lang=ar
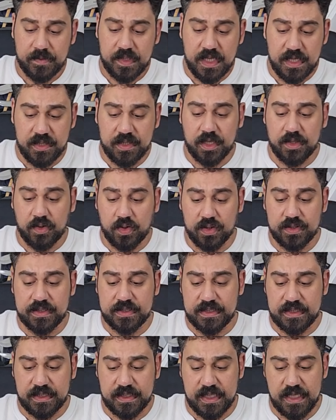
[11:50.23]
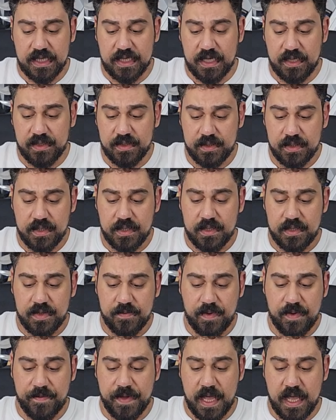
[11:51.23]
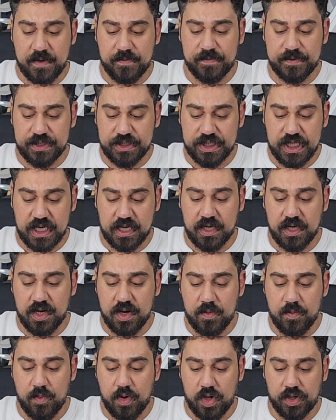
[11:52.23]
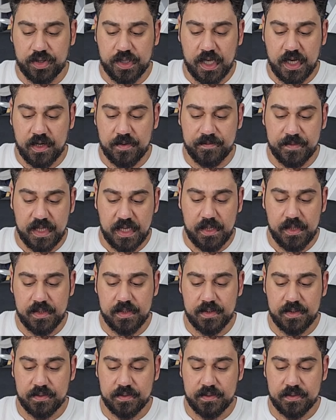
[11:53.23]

ان انت تحط سكينه تبقى معاك بالشكل المحترم ده